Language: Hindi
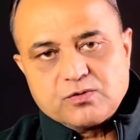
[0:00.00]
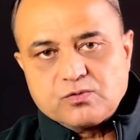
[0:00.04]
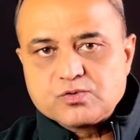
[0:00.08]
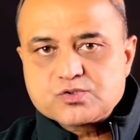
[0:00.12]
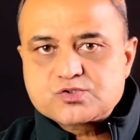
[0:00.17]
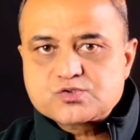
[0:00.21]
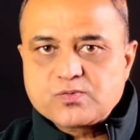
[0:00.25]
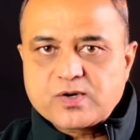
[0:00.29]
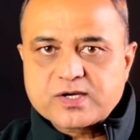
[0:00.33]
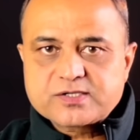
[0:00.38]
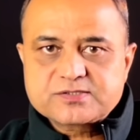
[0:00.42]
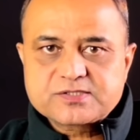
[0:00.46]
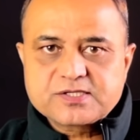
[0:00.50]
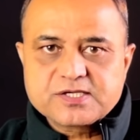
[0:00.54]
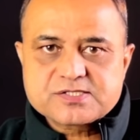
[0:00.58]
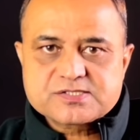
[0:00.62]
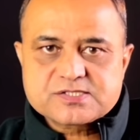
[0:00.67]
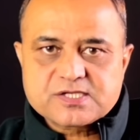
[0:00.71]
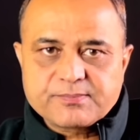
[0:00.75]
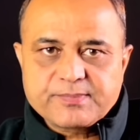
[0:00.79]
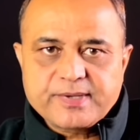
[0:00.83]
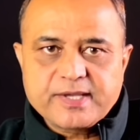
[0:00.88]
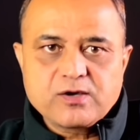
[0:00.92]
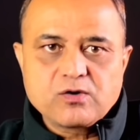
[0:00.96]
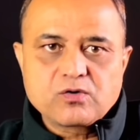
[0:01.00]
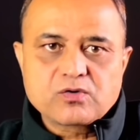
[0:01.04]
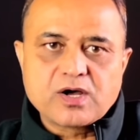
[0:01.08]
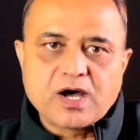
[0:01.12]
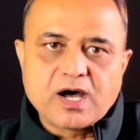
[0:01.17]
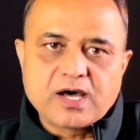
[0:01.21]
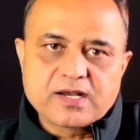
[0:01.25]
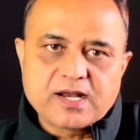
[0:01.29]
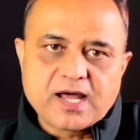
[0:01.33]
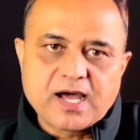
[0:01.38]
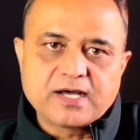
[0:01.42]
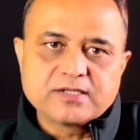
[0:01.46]
उस वक्त के समय और
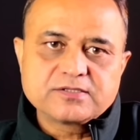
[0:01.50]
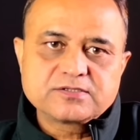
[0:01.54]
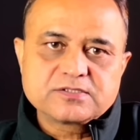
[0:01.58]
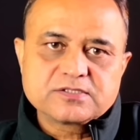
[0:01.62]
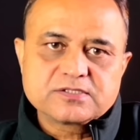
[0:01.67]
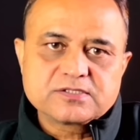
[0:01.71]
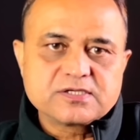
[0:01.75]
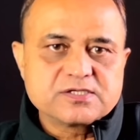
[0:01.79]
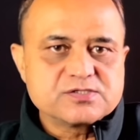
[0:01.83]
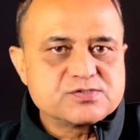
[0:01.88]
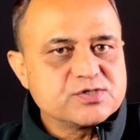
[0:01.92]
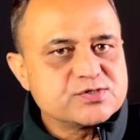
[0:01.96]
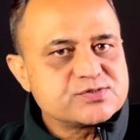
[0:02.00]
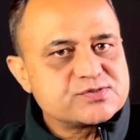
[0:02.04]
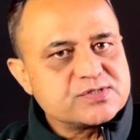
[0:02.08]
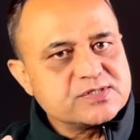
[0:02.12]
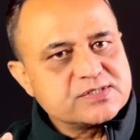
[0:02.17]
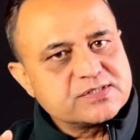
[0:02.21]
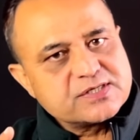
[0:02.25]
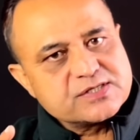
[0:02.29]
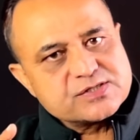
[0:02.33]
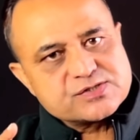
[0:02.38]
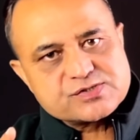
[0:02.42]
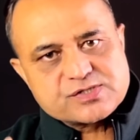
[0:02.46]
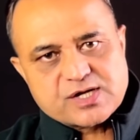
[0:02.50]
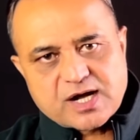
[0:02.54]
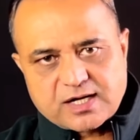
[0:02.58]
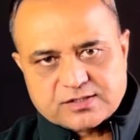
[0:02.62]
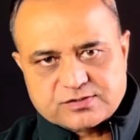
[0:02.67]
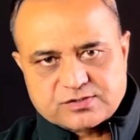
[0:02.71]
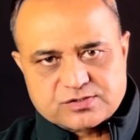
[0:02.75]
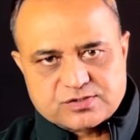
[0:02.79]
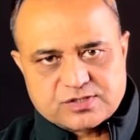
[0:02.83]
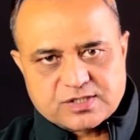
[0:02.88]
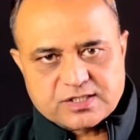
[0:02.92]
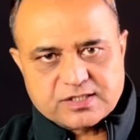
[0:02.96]
हालात रणजीत सिंह के
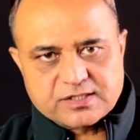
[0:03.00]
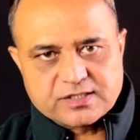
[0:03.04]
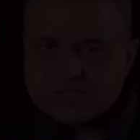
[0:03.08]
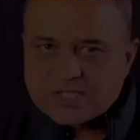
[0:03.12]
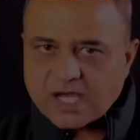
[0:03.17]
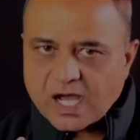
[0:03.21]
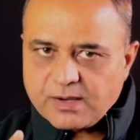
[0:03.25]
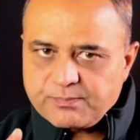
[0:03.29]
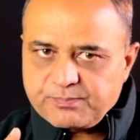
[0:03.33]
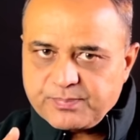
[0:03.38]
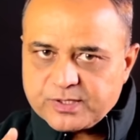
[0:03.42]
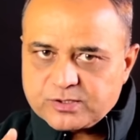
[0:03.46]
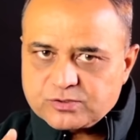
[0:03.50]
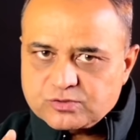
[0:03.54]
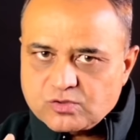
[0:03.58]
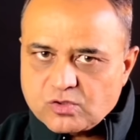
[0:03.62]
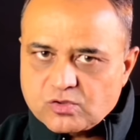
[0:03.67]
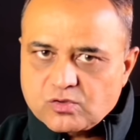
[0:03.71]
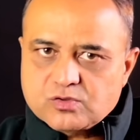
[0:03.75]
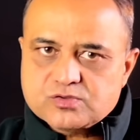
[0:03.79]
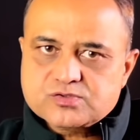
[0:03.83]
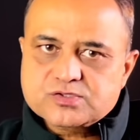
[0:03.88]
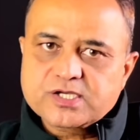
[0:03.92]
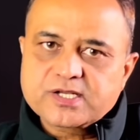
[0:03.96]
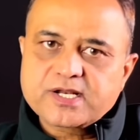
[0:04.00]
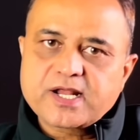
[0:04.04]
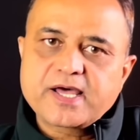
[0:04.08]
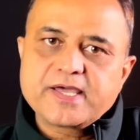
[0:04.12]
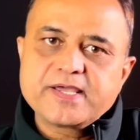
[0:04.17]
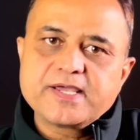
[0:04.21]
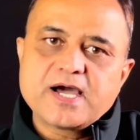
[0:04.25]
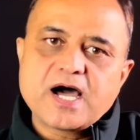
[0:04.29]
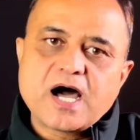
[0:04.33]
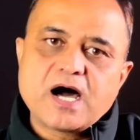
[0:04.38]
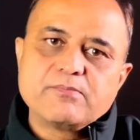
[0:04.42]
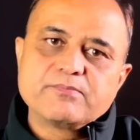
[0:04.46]
साथ थे जहां पर दोनों
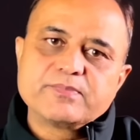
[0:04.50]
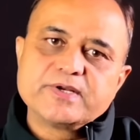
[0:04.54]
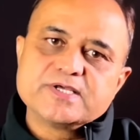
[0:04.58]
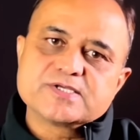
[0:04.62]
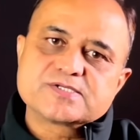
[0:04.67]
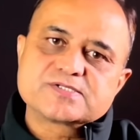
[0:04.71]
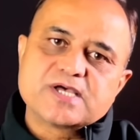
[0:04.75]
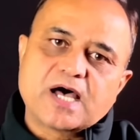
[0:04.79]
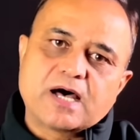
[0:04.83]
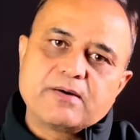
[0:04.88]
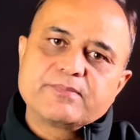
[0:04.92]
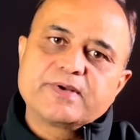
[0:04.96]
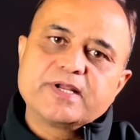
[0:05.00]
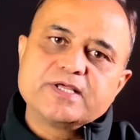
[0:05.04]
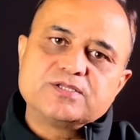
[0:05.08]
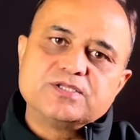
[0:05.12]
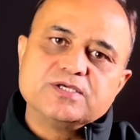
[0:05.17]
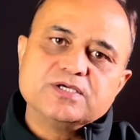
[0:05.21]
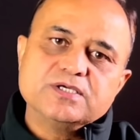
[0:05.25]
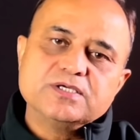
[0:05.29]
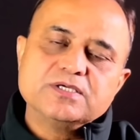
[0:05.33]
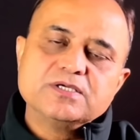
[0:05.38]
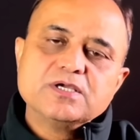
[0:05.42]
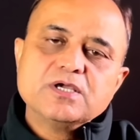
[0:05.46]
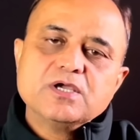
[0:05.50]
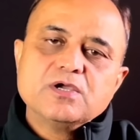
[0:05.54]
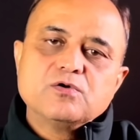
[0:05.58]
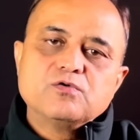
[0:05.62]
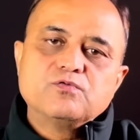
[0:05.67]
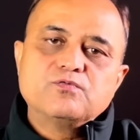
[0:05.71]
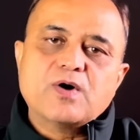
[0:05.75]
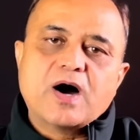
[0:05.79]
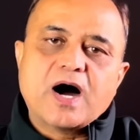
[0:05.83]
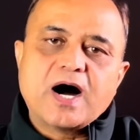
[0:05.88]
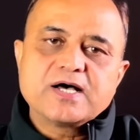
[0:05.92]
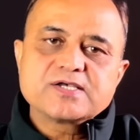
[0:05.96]
सेनाएं आमने सामने थी
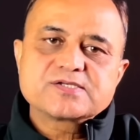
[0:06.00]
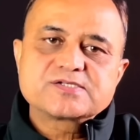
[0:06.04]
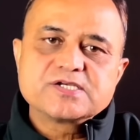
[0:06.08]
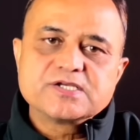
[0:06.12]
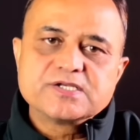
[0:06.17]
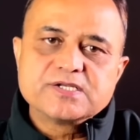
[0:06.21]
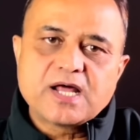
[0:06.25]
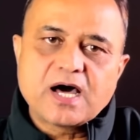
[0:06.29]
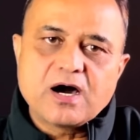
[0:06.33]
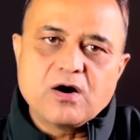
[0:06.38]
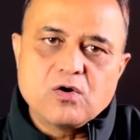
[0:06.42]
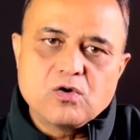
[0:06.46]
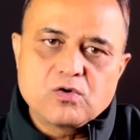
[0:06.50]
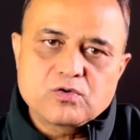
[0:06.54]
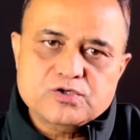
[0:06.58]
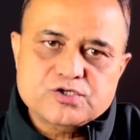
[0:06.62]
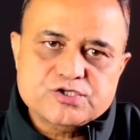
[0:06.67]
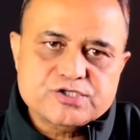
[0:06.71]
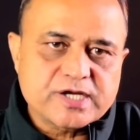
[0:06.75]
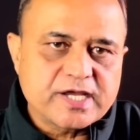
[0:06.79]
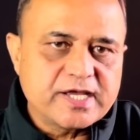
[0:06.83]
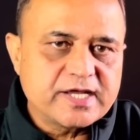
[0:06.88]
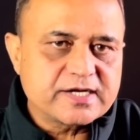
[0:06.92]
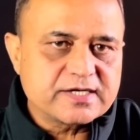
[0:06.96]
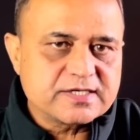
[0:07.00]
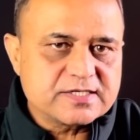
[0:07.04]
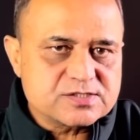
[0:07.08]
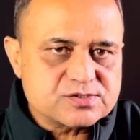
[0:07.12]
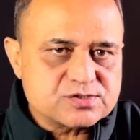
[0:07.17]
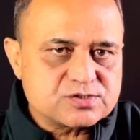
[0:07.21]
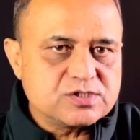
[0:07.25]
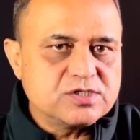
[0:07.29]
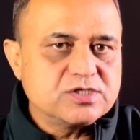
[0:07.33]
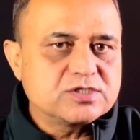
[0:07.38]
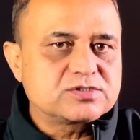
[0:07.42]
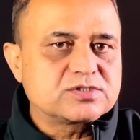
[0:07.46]
वहां से लाहौर शहर
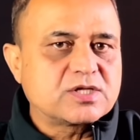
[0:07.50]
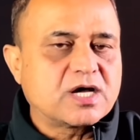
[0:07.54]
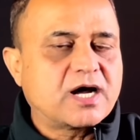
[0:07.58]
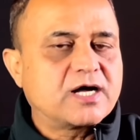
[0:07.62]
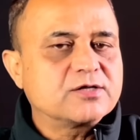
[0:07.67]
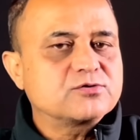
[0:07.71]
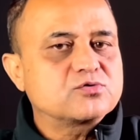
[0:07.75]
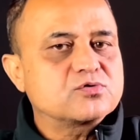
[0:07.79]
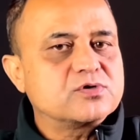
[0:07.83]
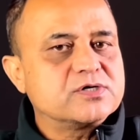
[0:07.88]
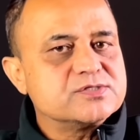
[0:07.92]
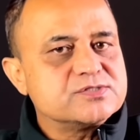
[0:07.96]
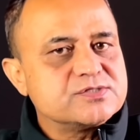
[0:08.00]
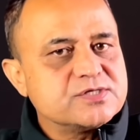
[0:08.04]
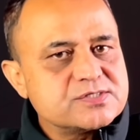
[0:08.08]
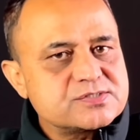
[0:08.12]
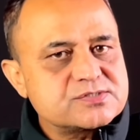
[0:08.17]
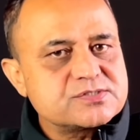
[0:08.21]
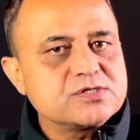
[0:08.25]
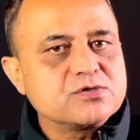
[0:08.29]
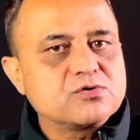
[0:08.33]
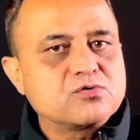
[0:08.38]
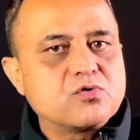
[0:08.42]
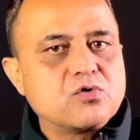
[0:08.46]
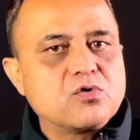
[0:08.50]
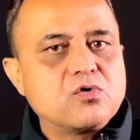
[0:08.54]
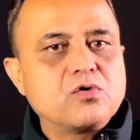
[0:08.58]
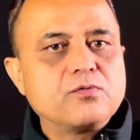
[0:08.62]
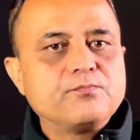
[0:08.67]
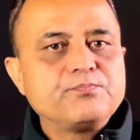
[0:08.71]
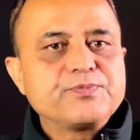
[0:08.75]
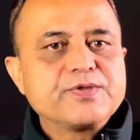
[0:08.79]
नजदीक था तो रणजीत सिंह को